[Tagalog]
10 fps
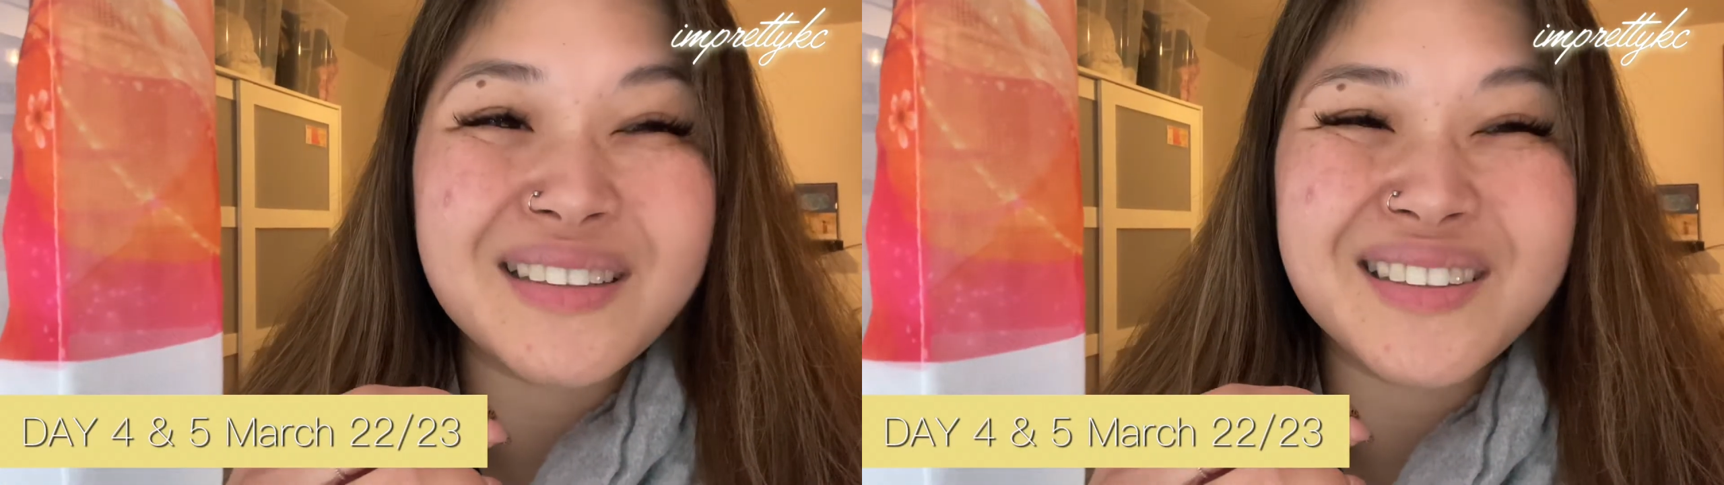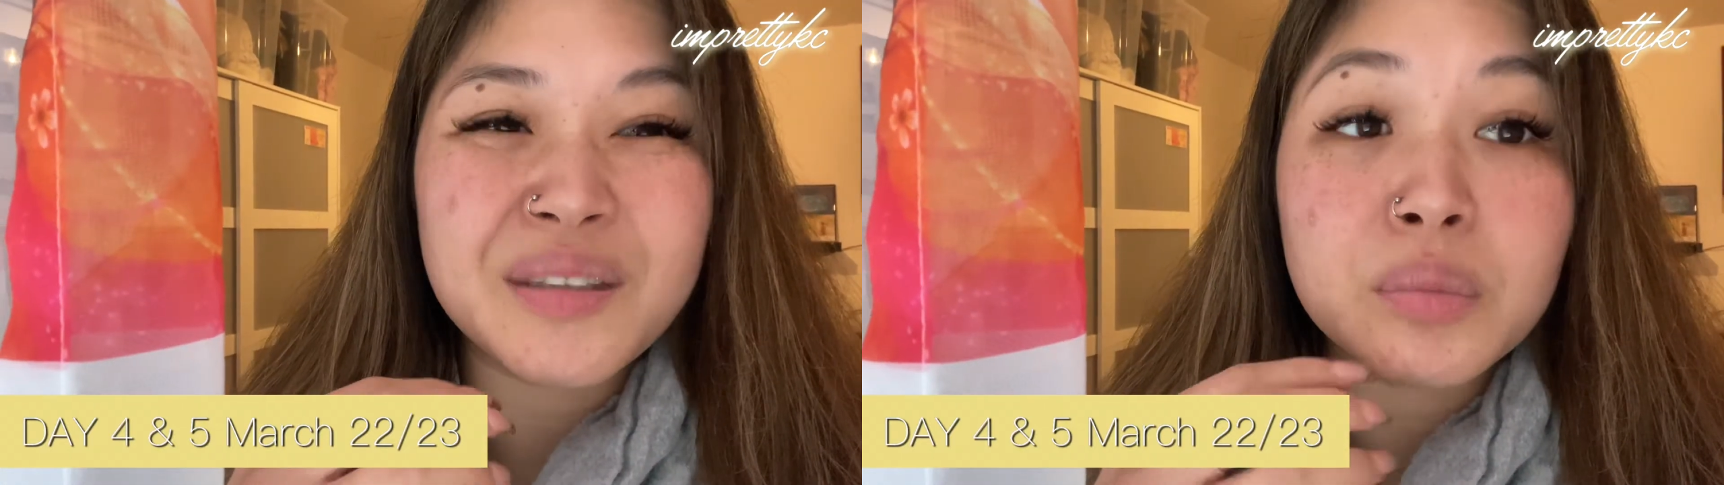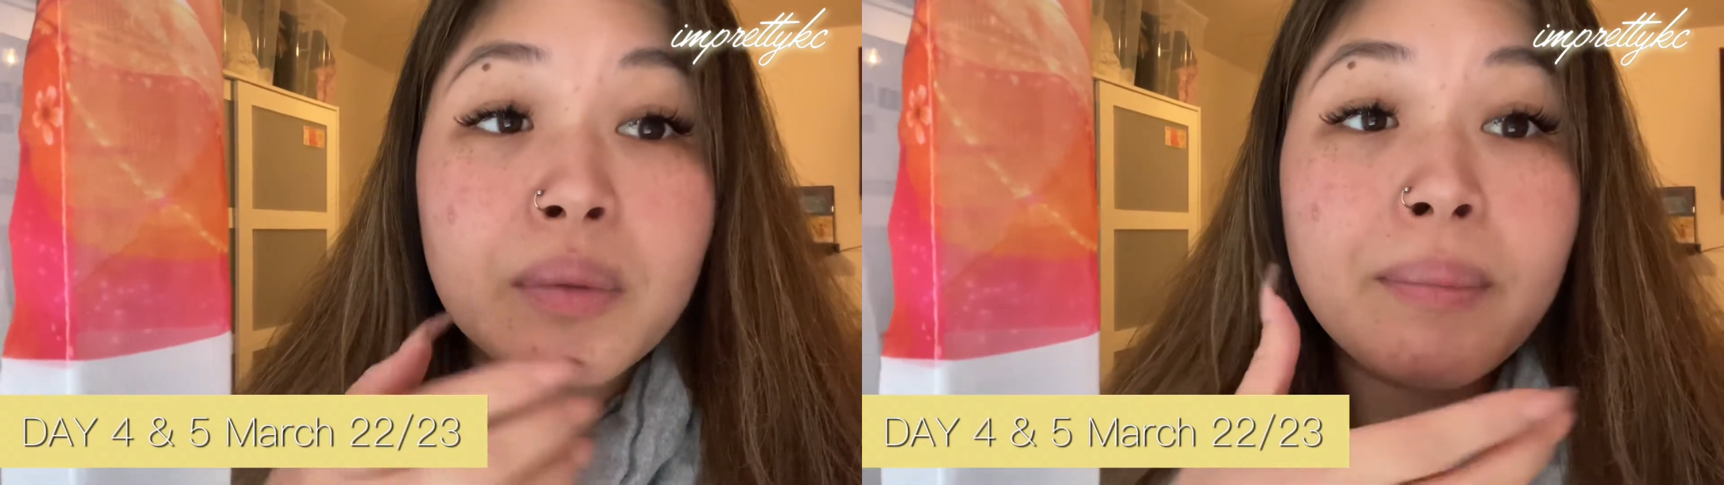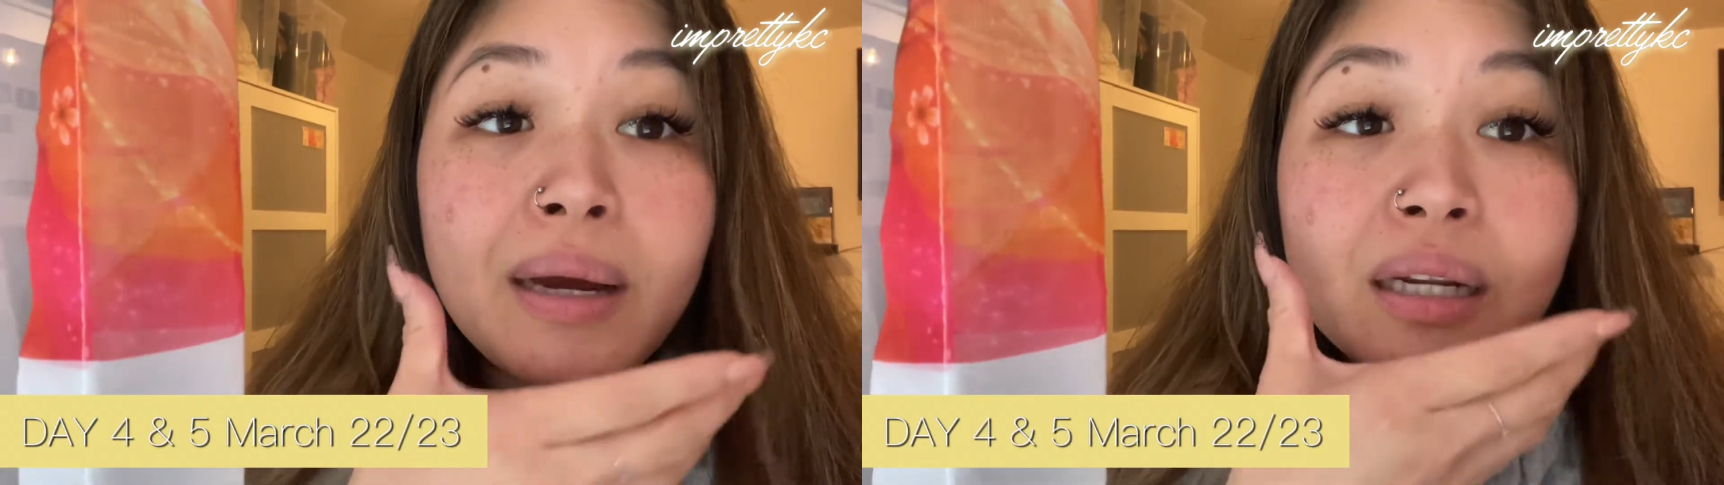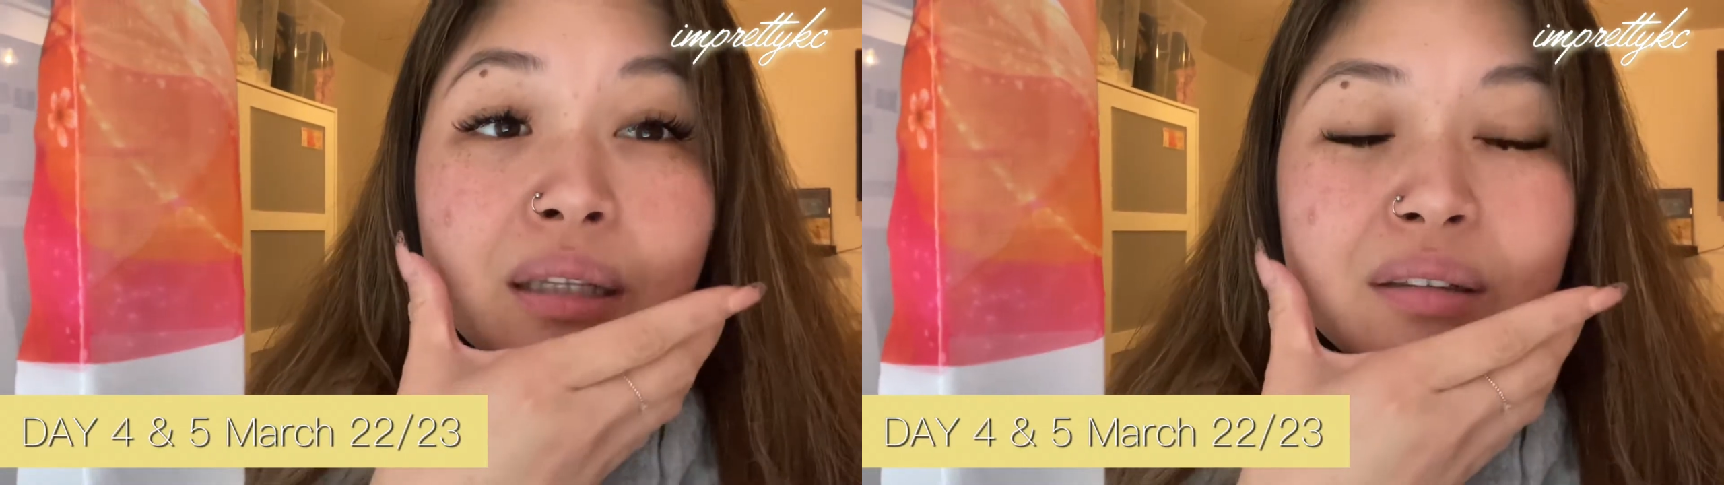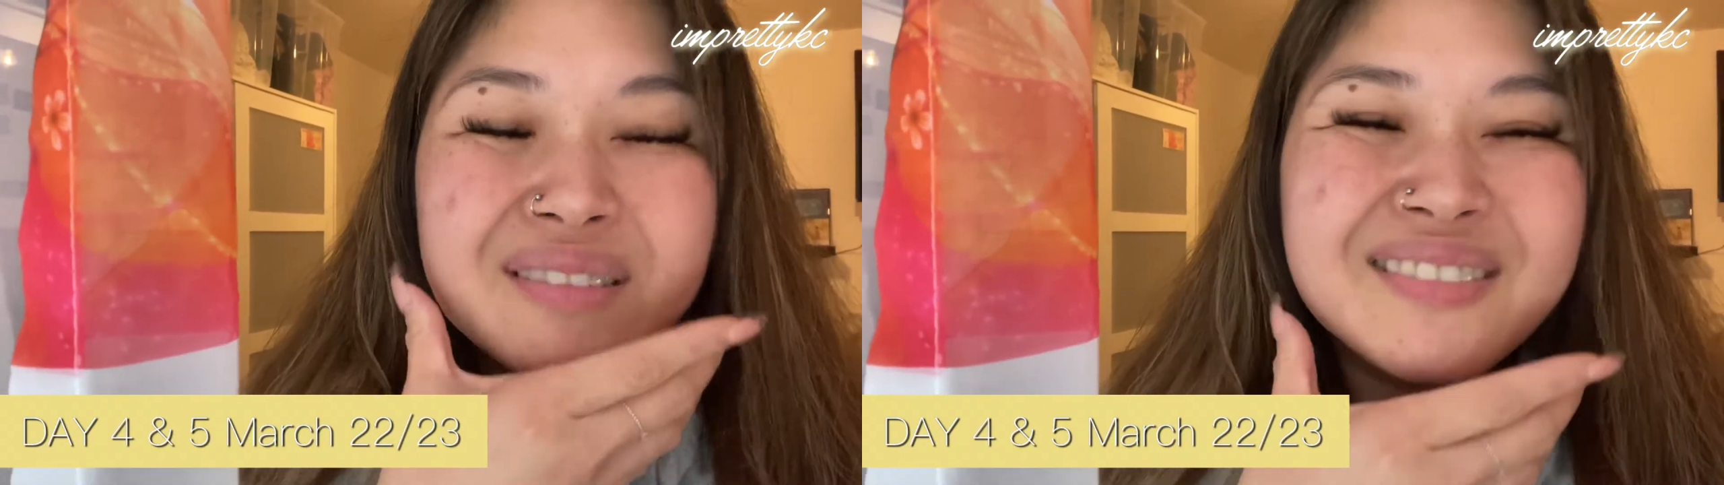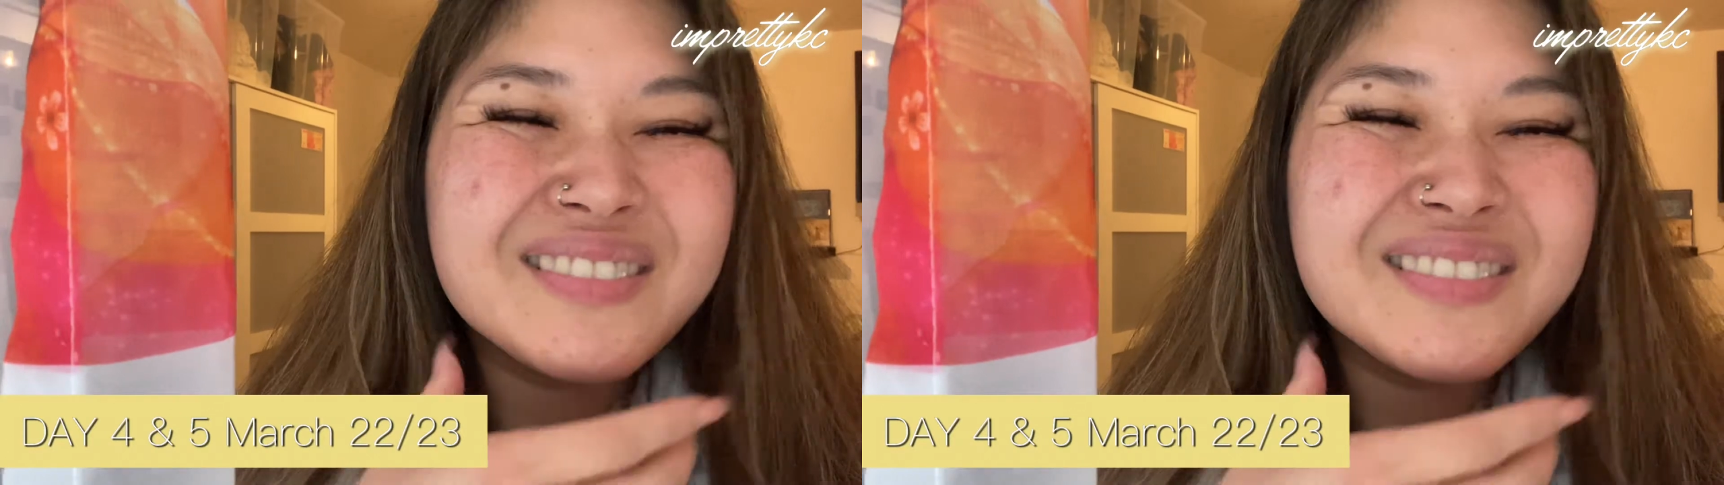na ako, bumabanat ako.